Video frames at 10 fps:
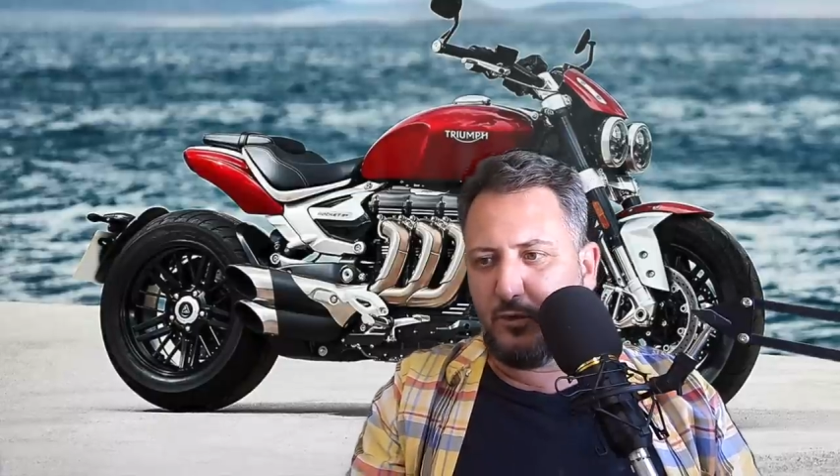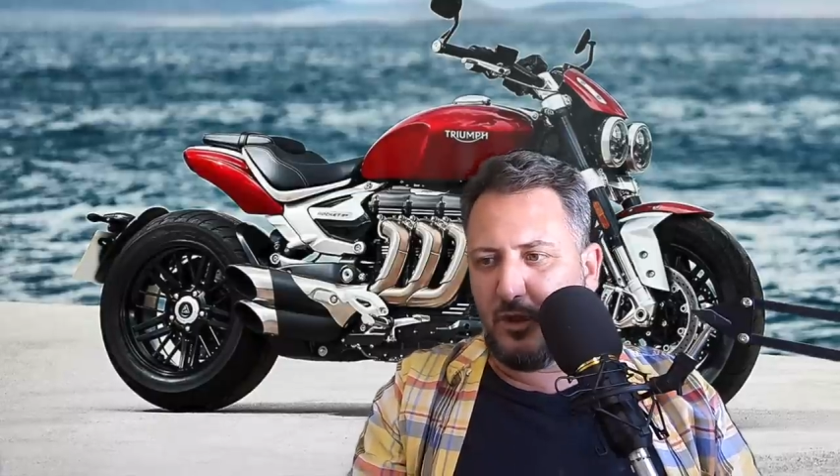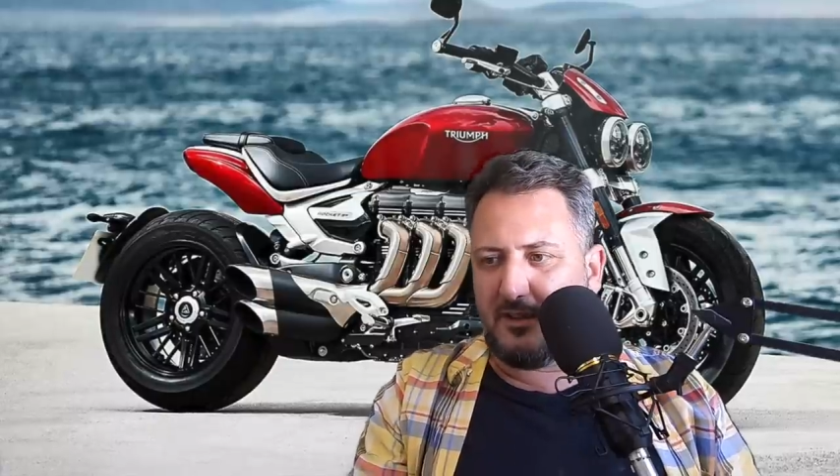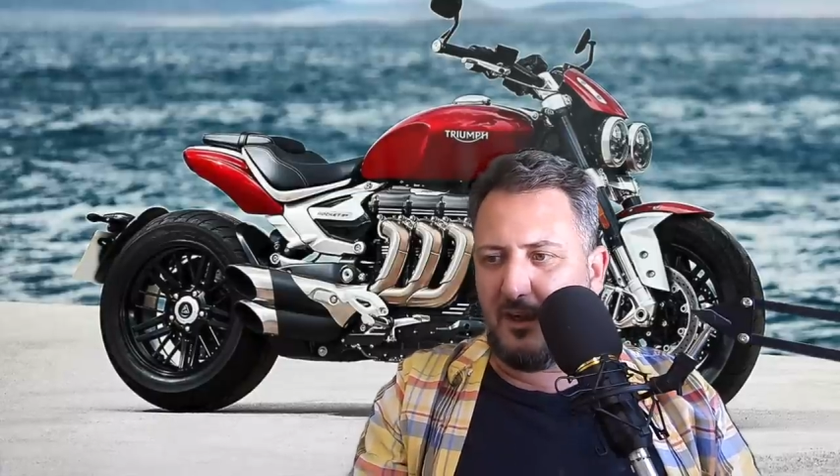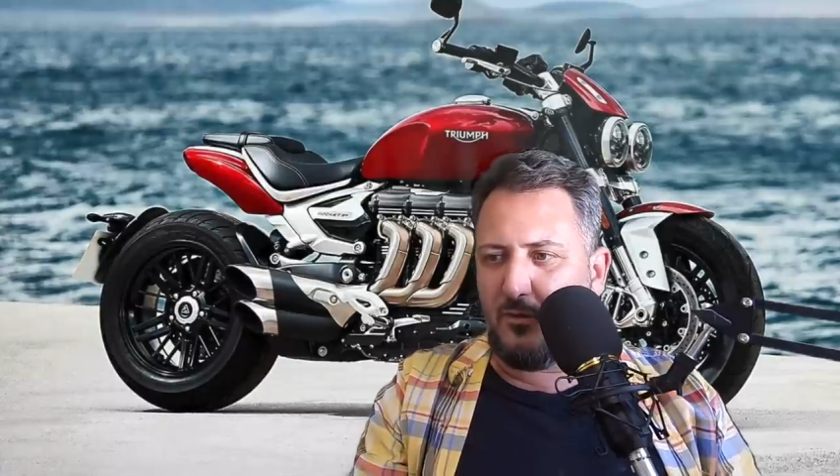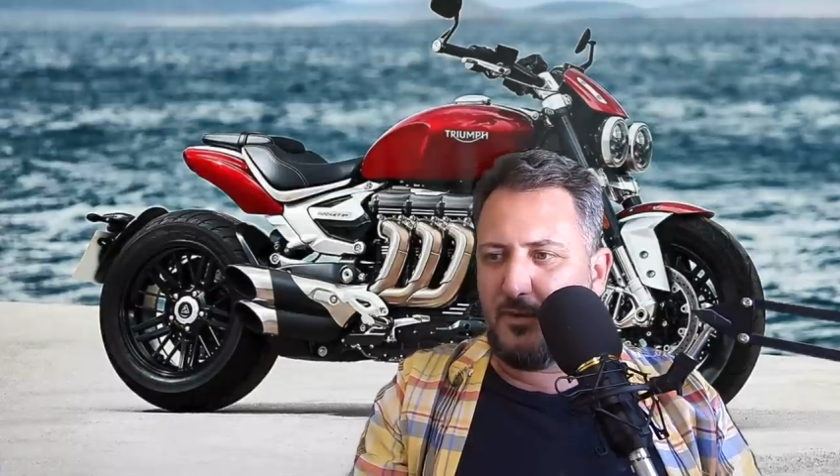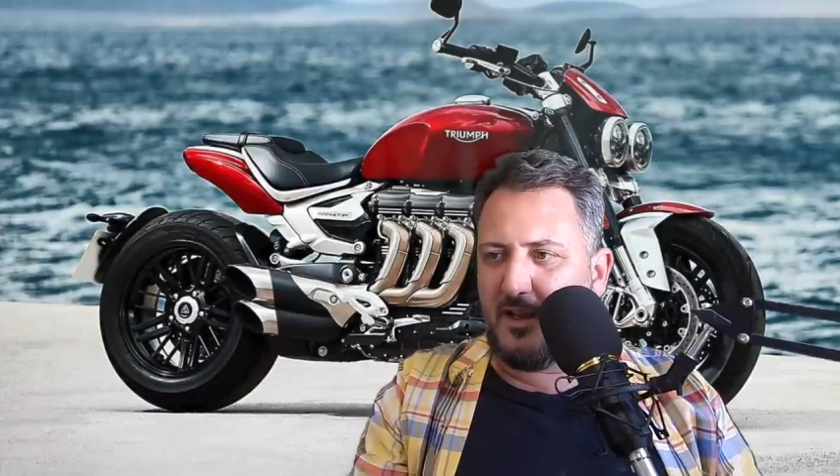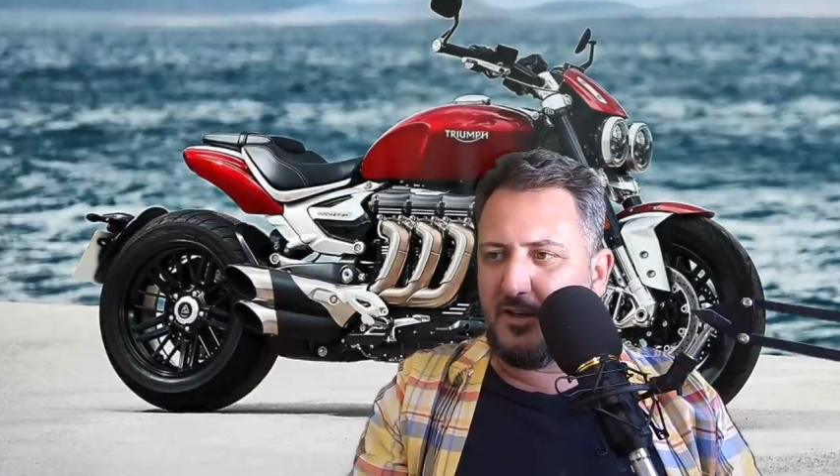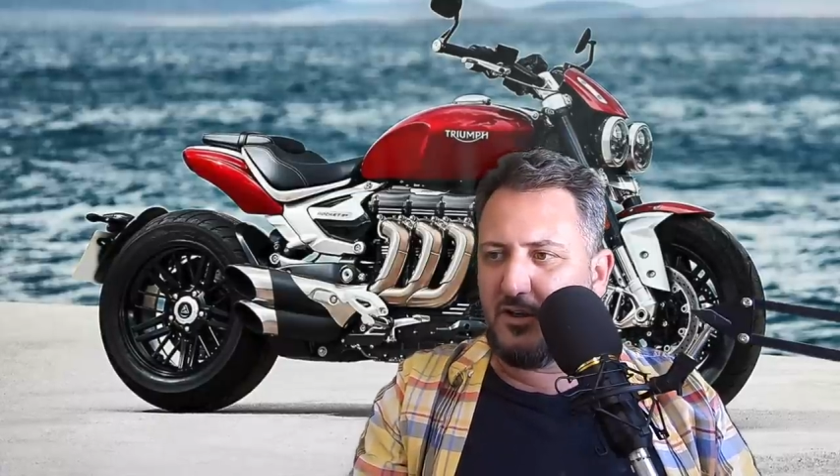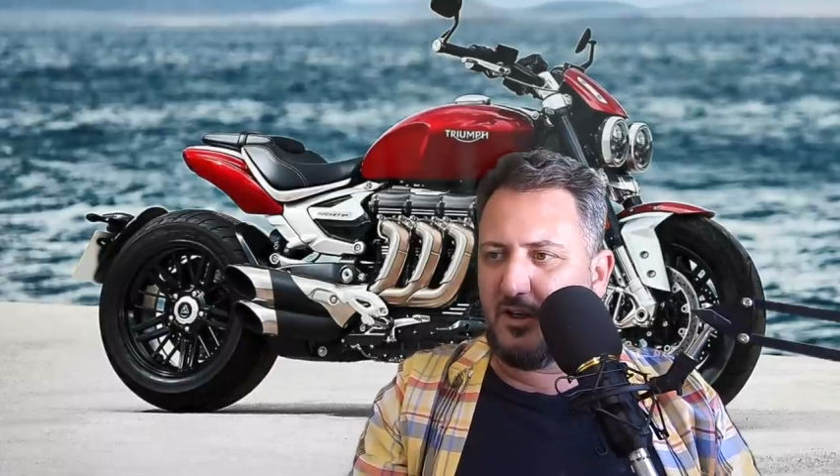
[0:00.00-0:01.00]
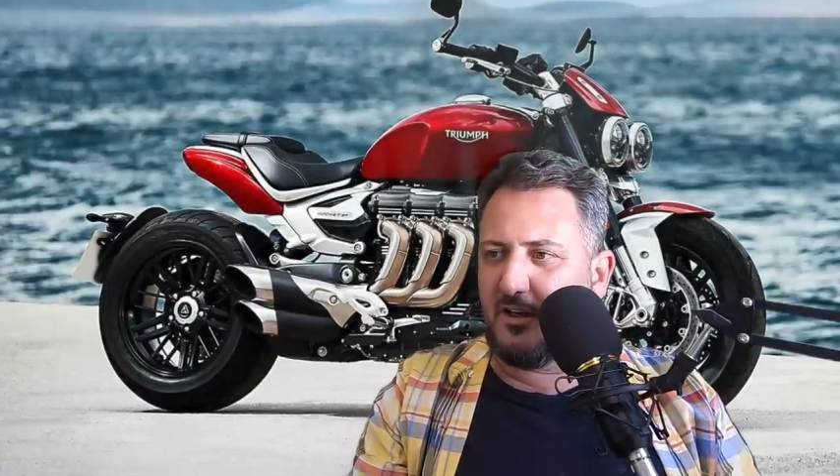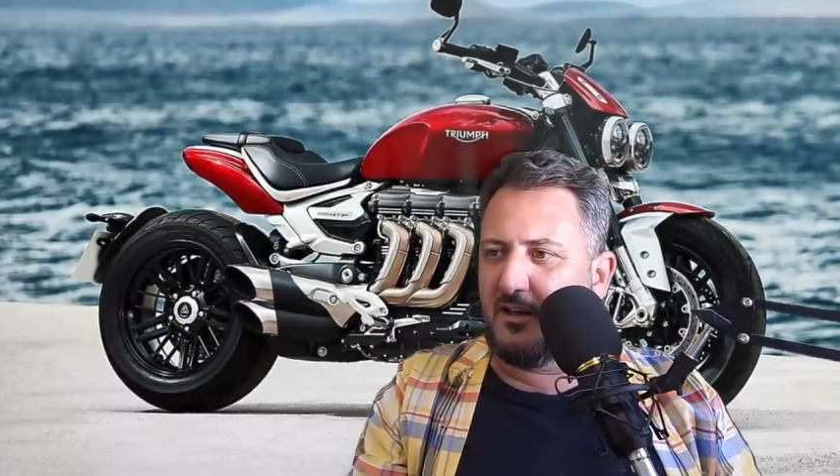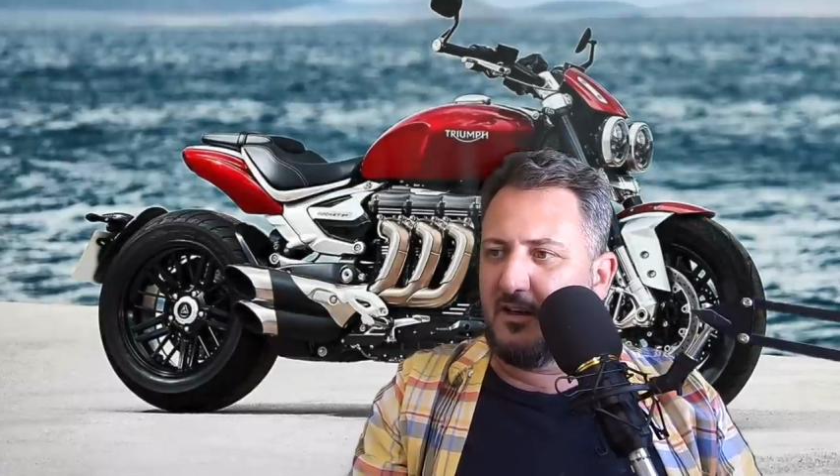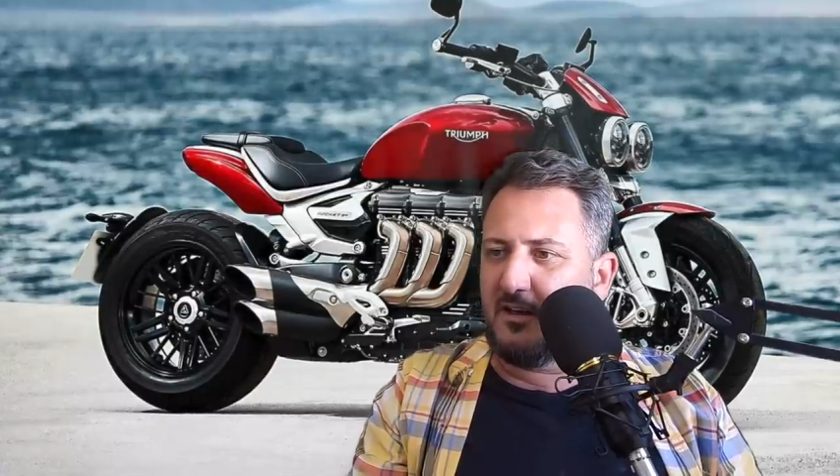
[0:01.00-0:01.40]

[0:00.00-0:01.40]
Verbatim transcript: totalmente